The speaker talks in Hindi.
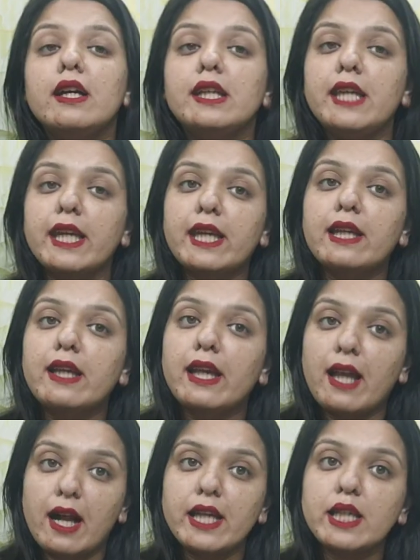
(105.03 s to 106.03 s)
ये
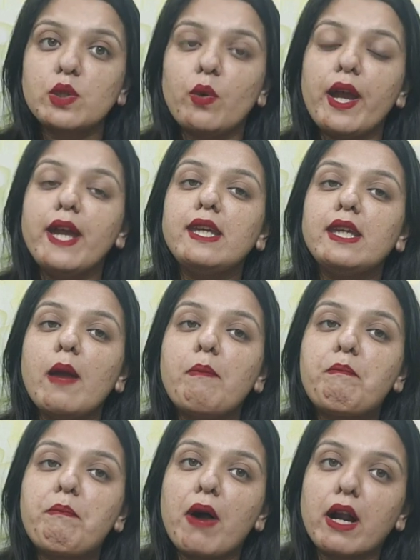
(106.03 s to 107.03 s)
खिलाड़ी जो है ये
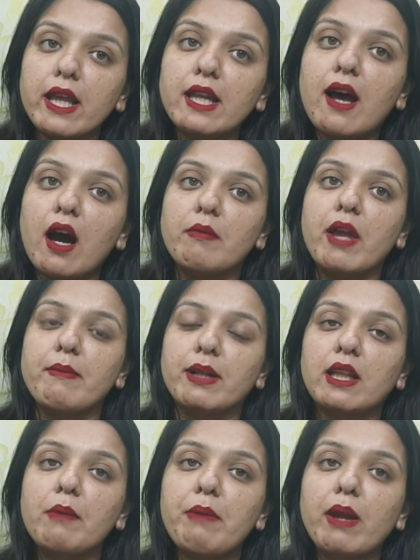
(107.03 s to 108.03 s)
बड़े नाम है
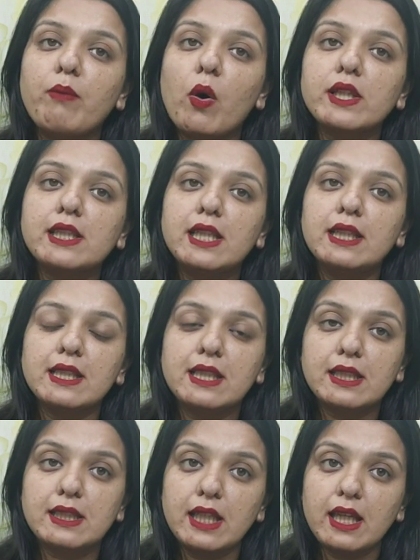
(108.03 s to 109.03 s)
मतलब बिग बॉस सीजन
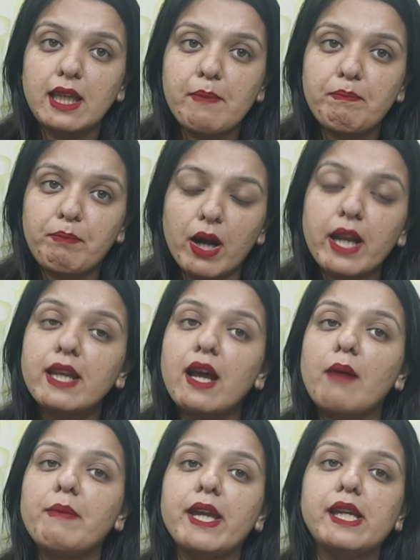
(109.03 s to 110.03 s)
16 के बड़े
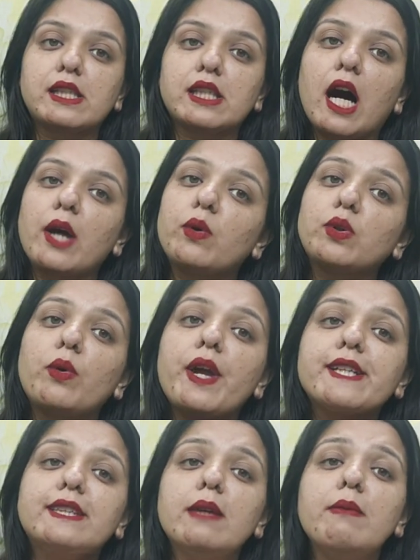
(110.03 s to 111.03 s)
नाम है ये चारों तो
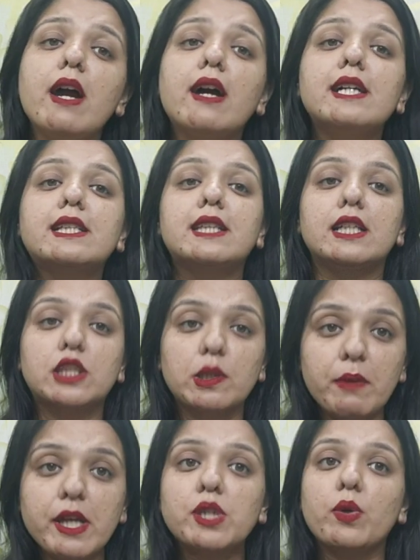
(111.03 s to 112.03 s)
ऐसे में अगर सच
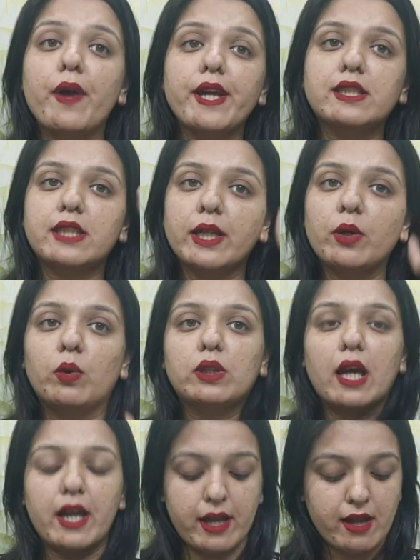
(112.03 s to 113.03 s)
में शो एक्सटेंड
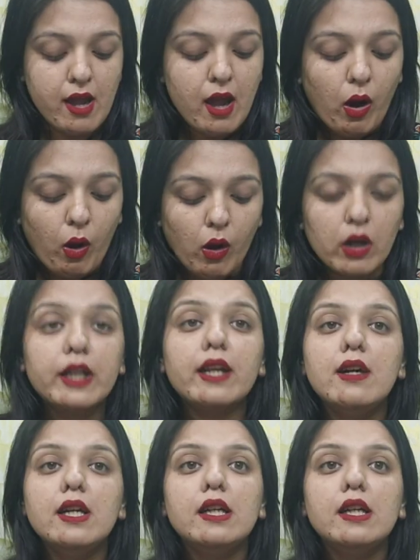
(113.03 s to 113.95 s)
होता है और